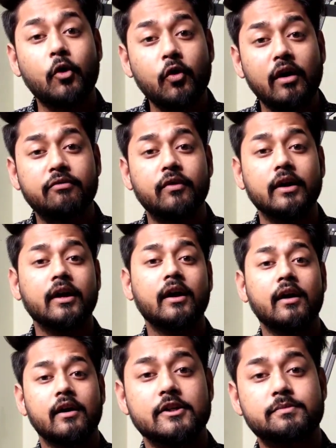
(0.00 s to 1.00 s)
पोको
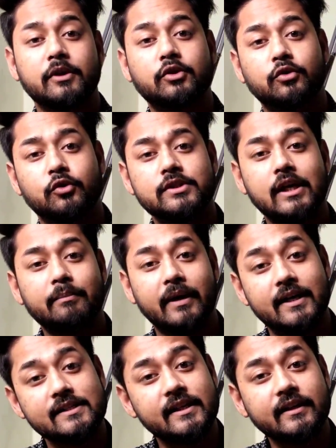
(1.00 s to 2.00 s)
F1 इसमें तो दो साल
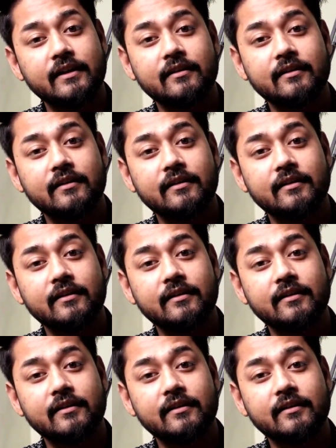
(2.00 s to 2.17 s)
पहले से ही